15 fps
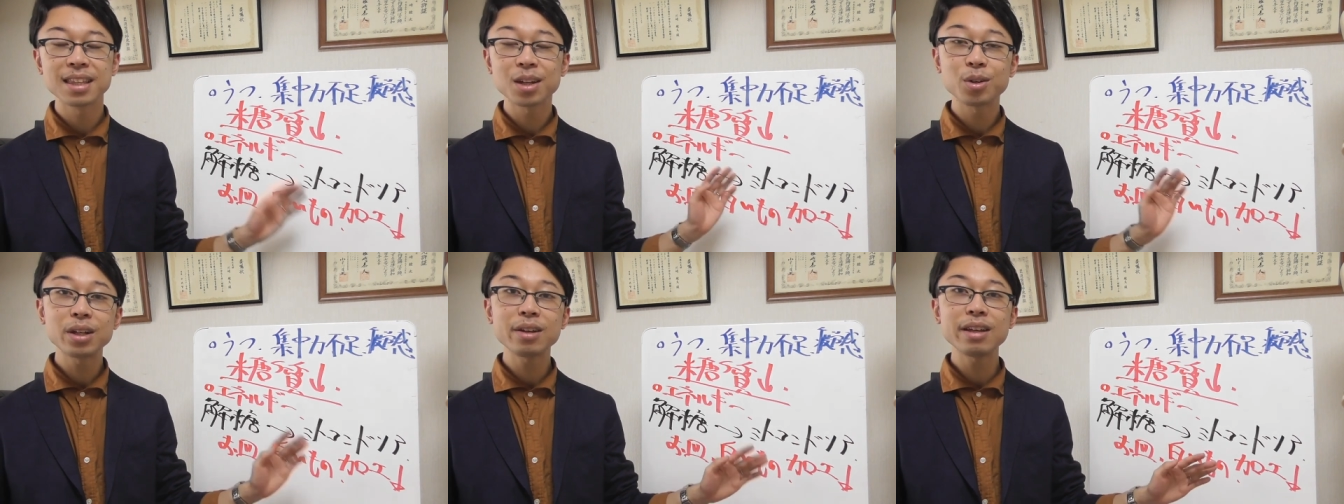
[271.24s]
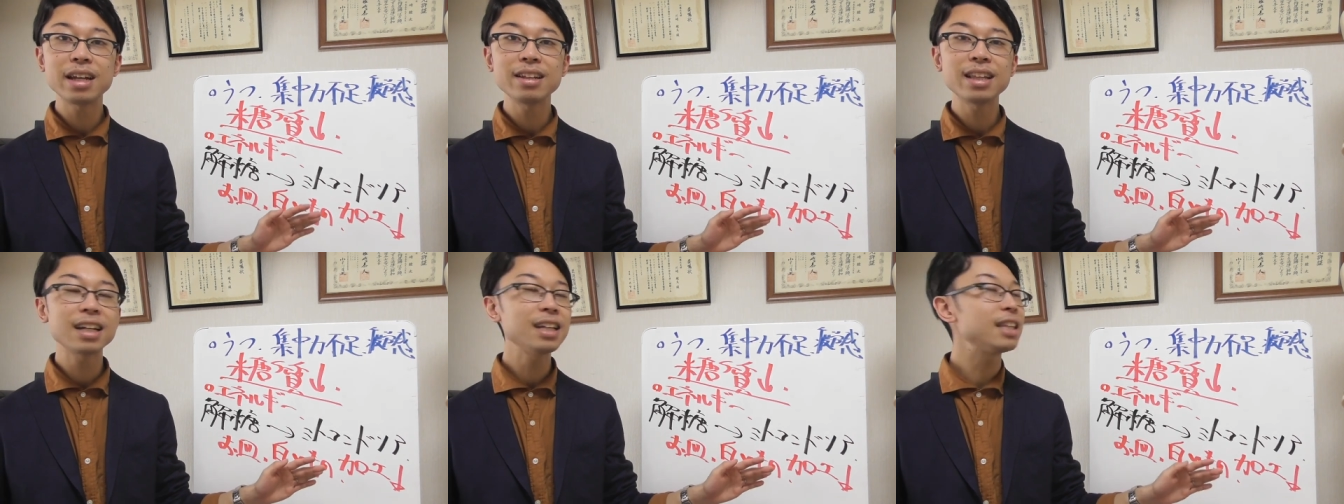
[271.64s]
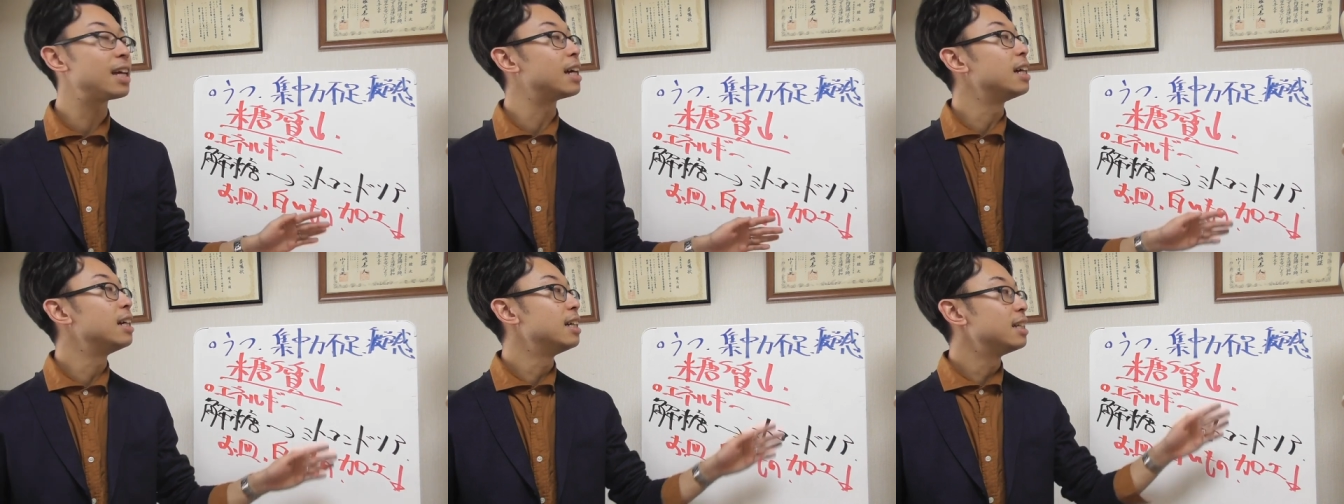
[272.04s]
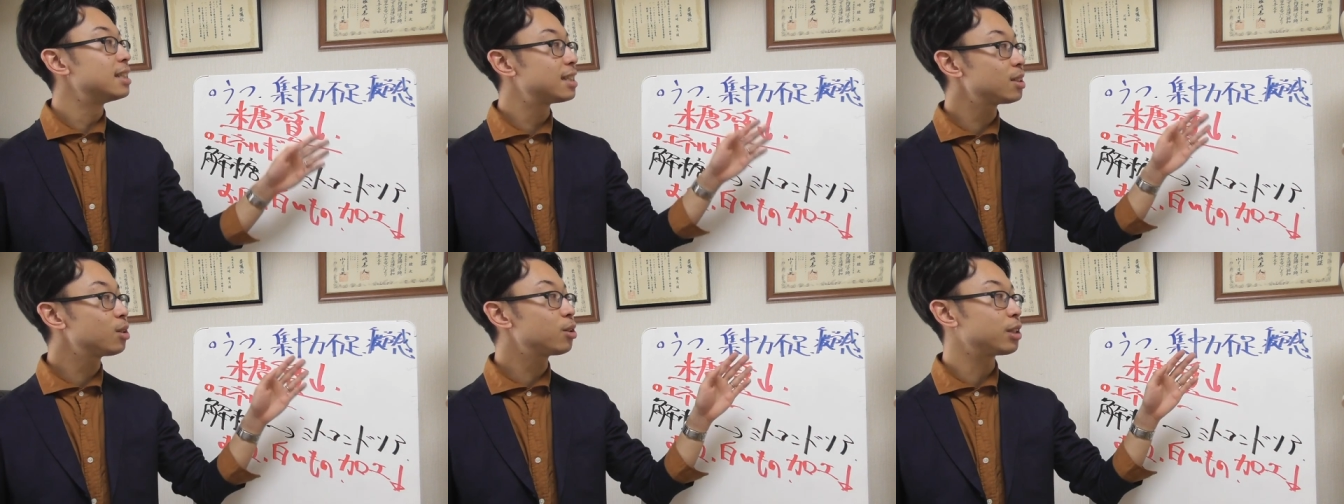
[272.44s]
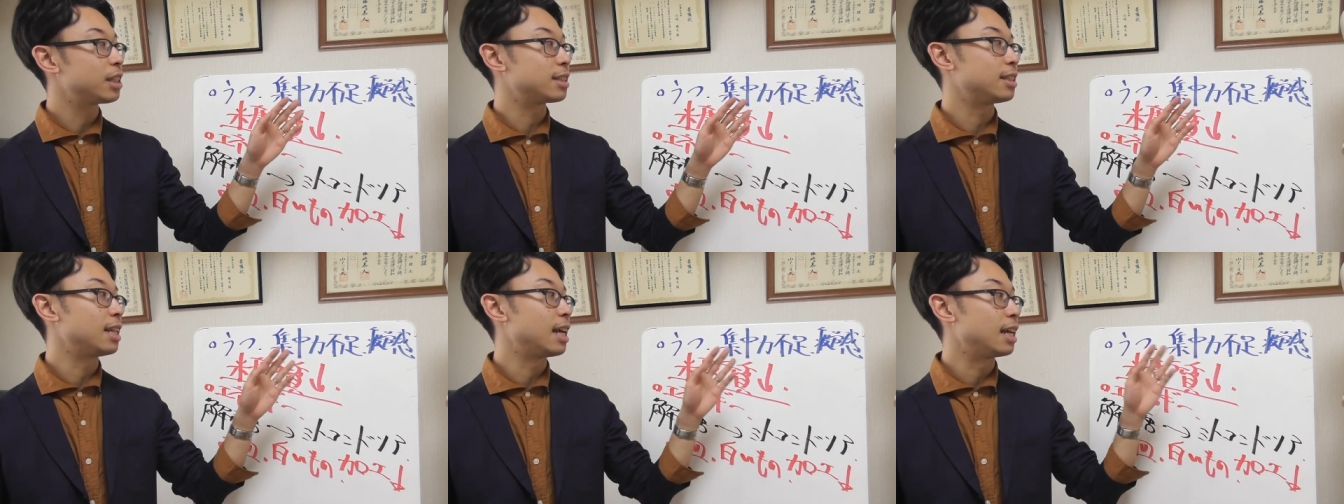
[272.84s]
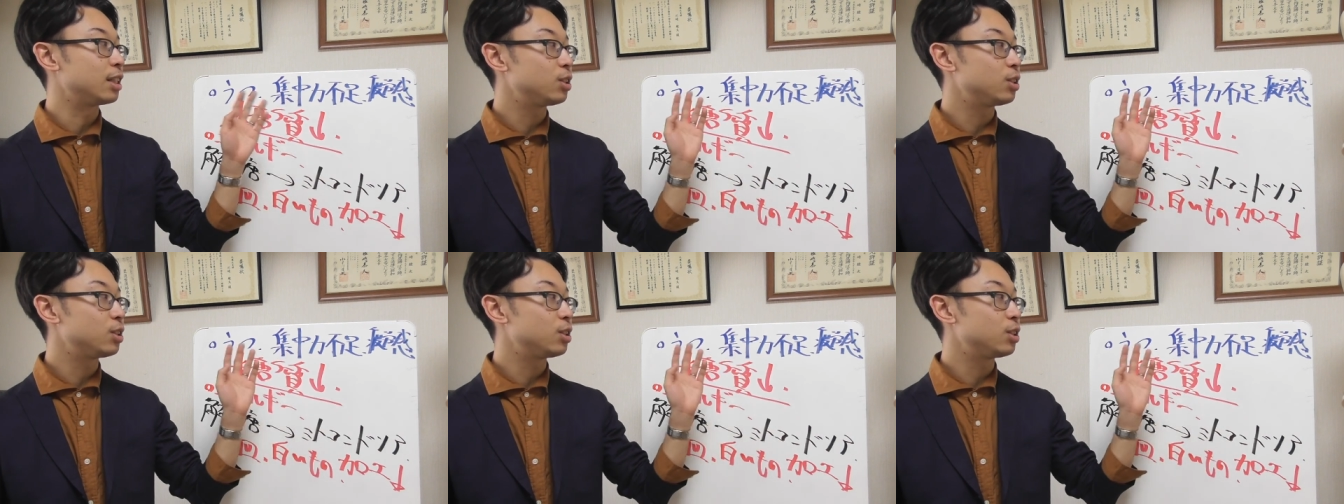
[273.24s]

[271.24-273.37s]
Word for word: これをやるだけですごくですね、